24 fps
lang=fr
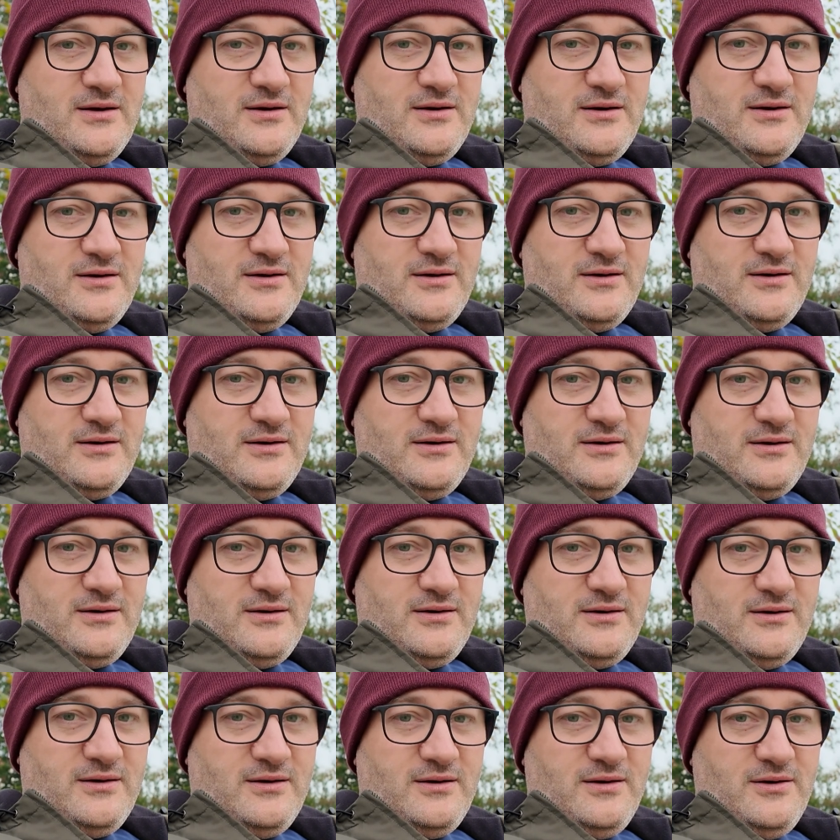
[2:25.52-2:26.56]

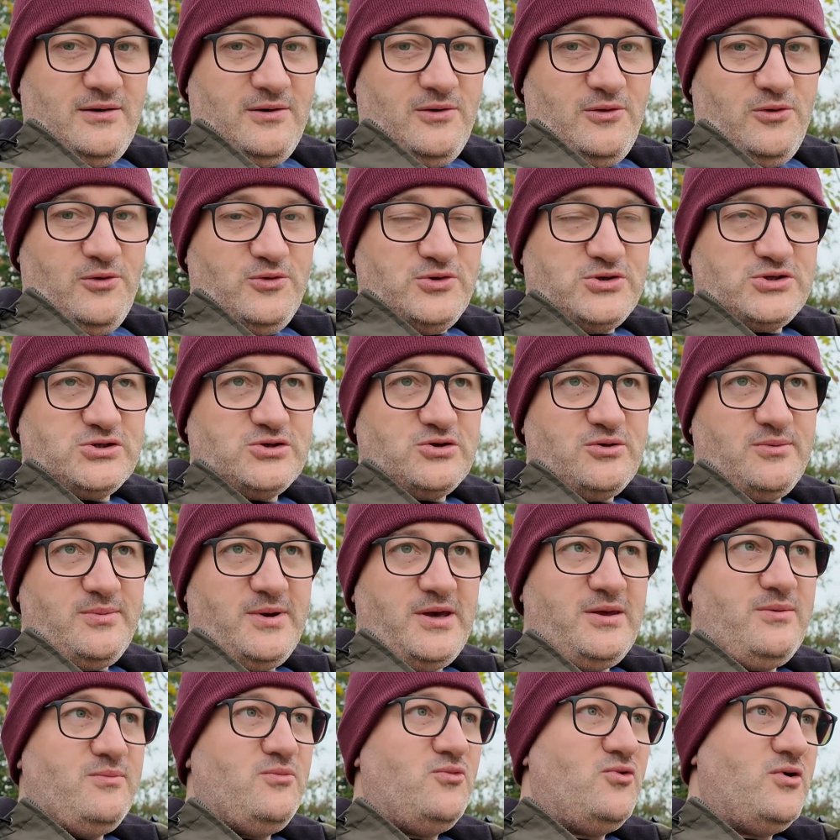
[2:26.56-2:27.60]
Euh, le
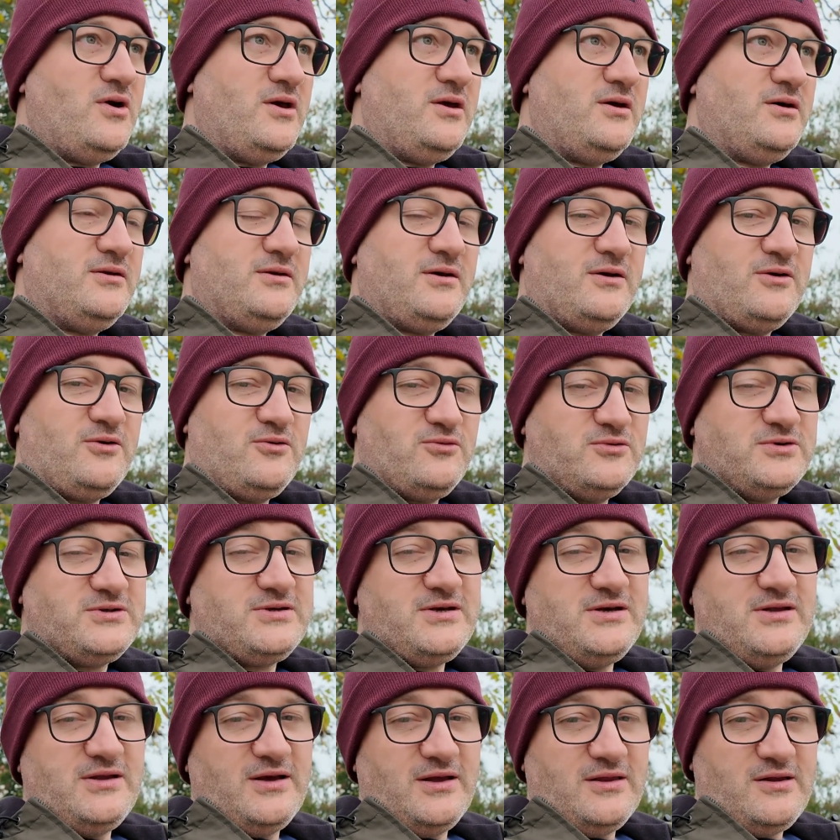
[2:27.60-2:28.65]
sommeil moyen d'un
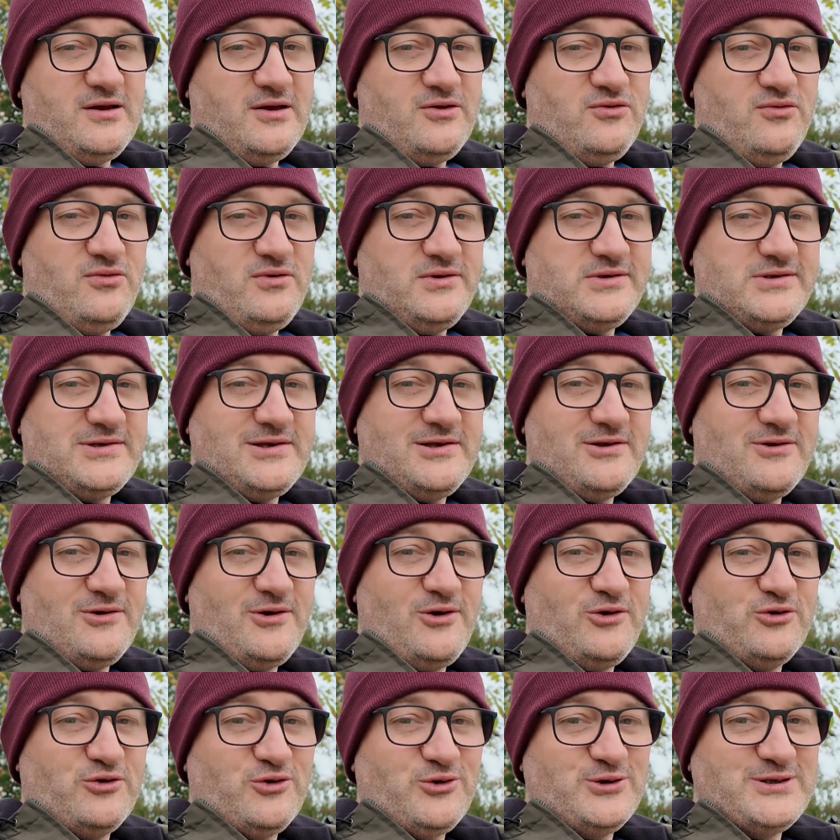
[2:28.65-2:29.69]
conseiller d'un adulte, c'est
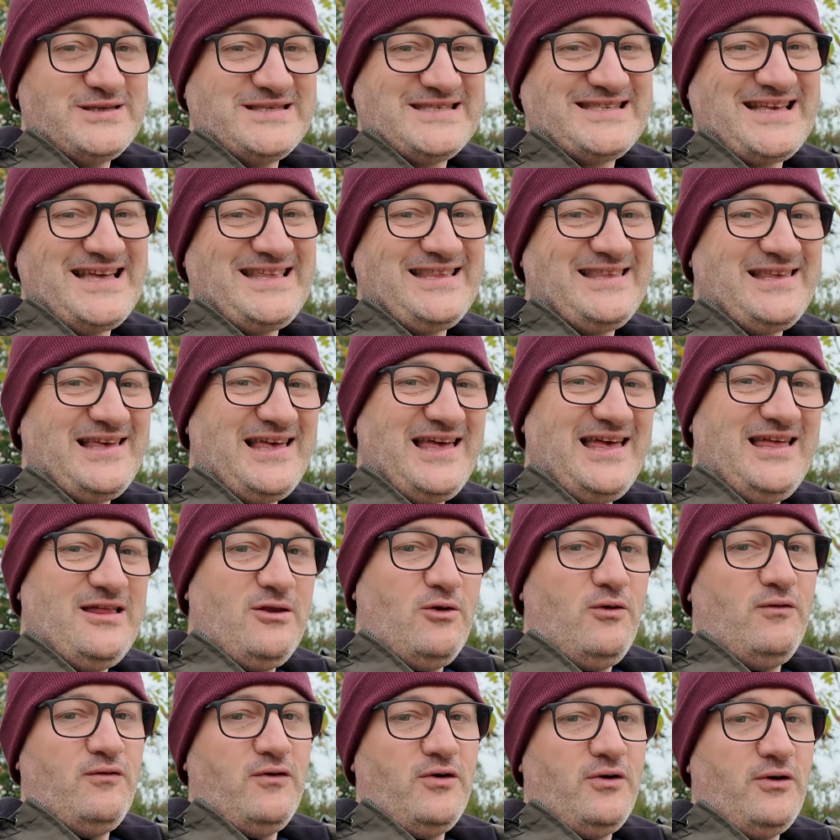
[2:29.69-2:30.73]
entre 7 et
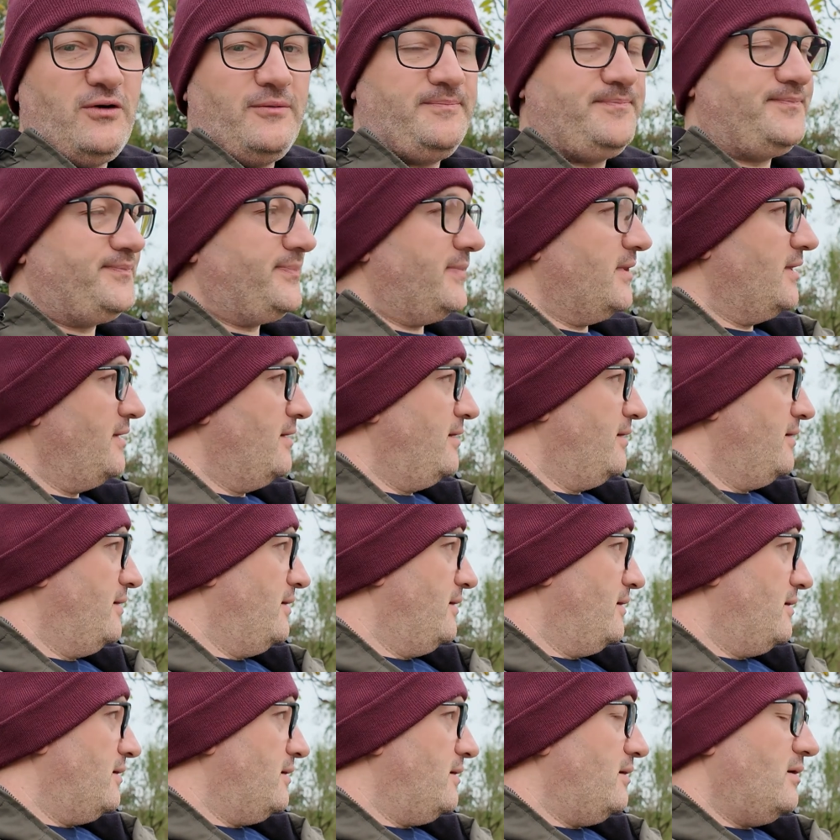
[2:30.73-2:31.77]
9 heures.
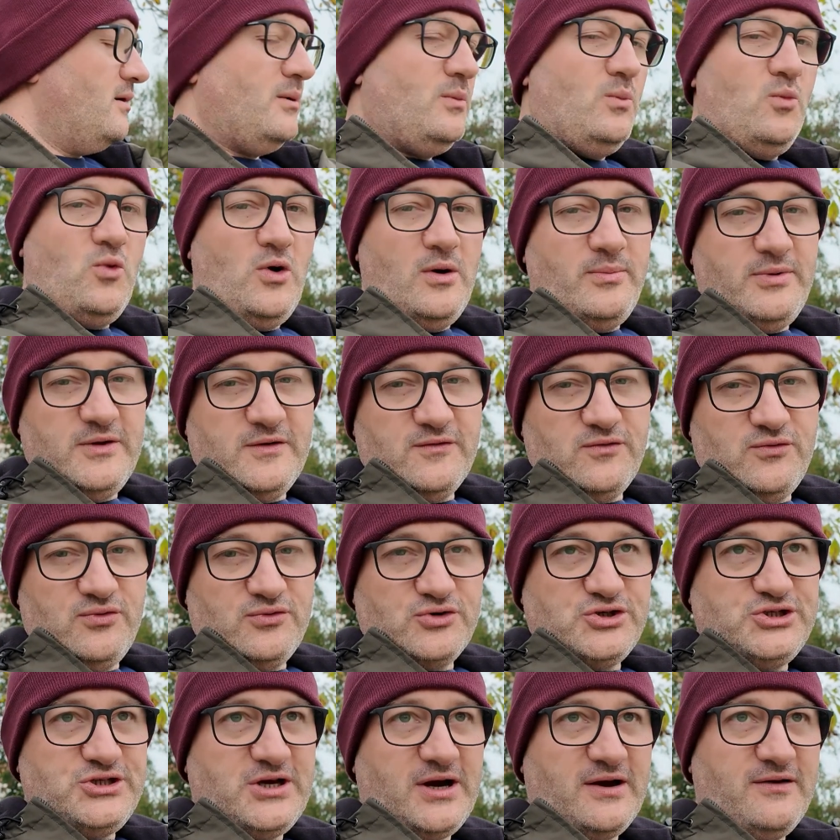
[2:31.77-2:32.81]
Euh, moi, bien
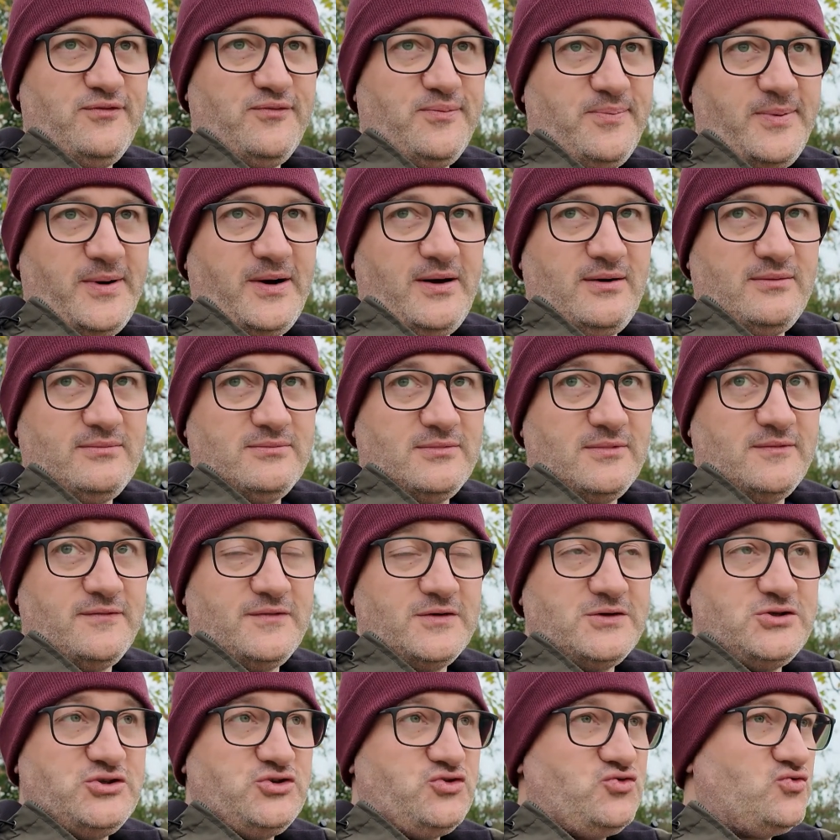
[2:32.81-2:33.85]
sûr, j'y arrive pas. En
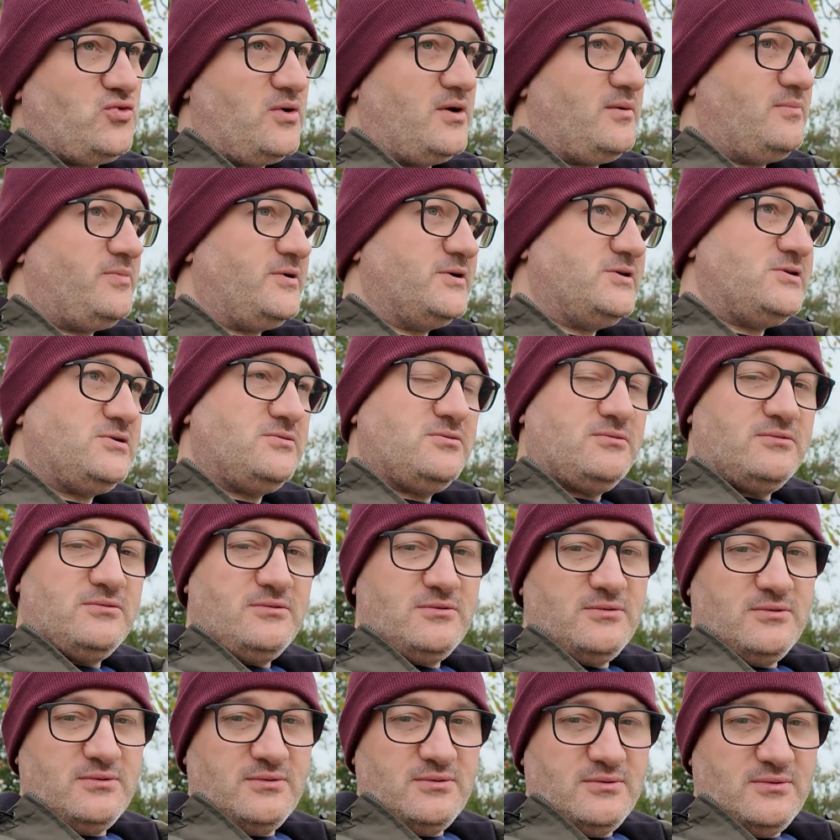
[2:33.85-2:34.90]
fait, j'ai toujours l'impression
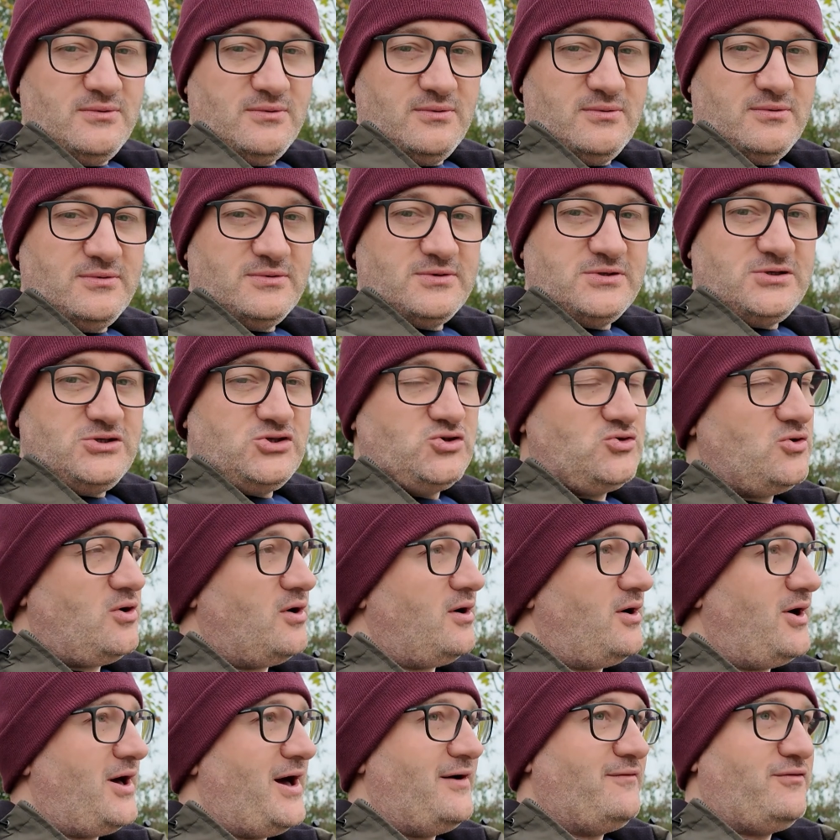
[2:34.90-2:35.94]
de. Si je
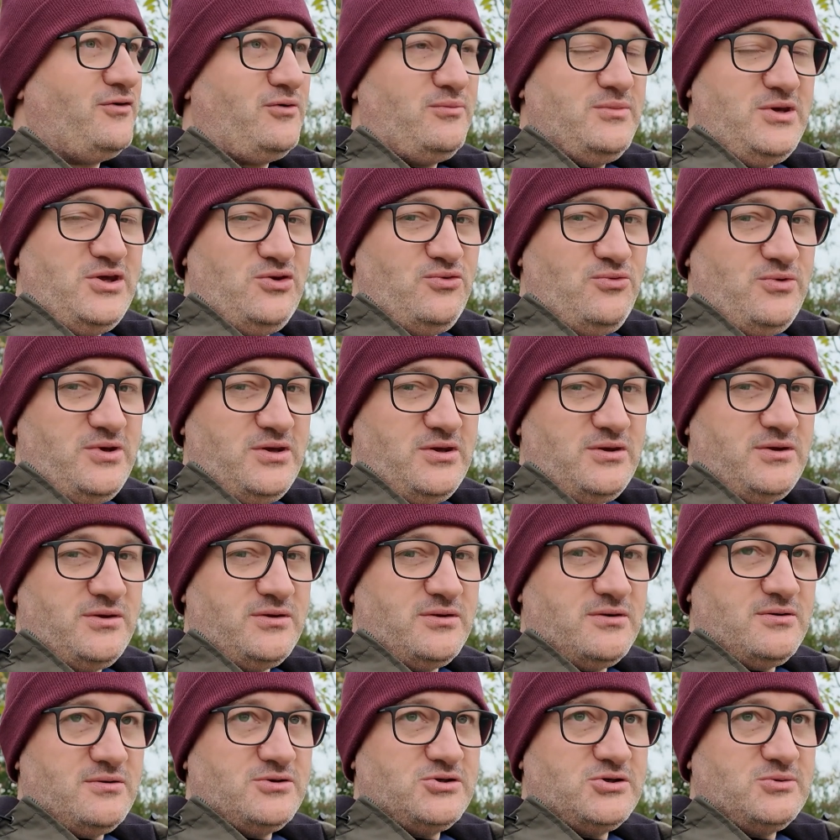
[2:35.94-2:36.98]
dors avant
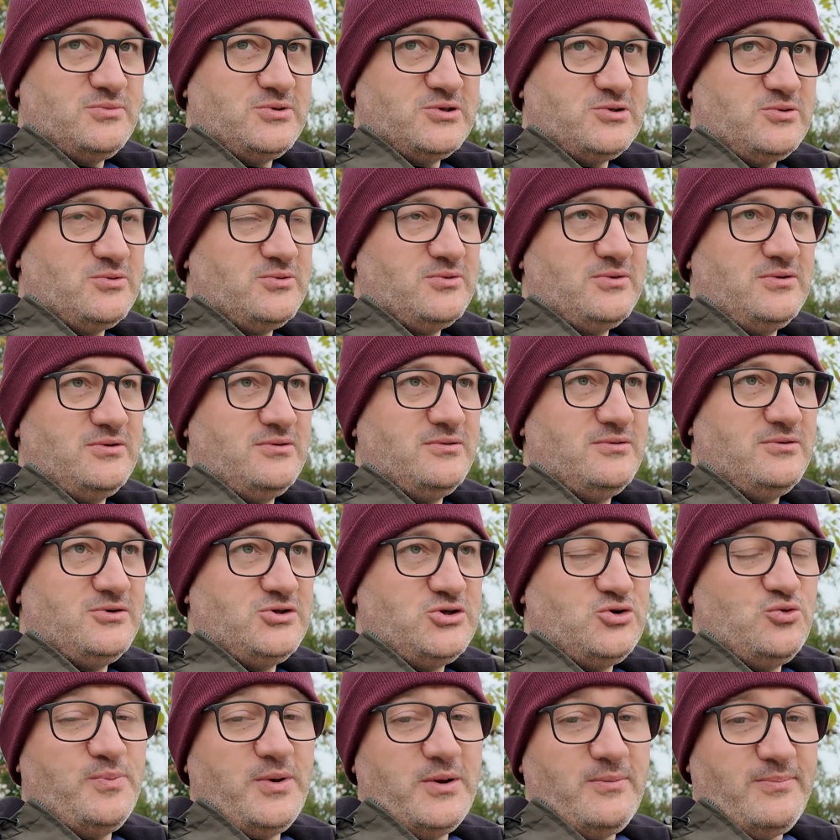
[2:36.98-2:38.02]
minuit, euh, j'ai l'impression que
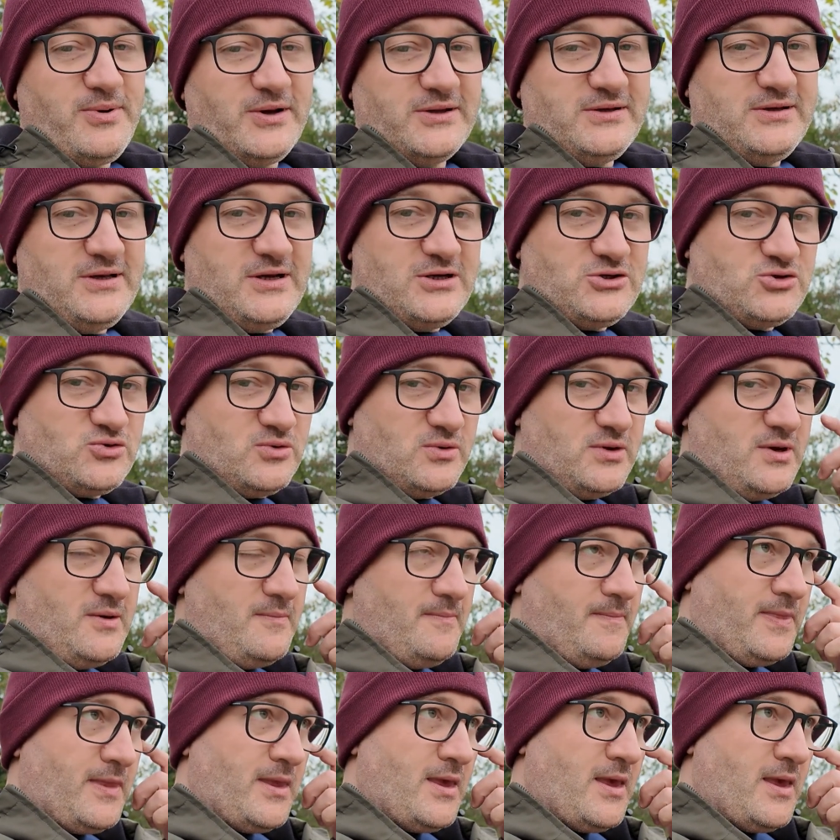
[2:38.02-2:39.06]
j'ai loupé une partie de la journée.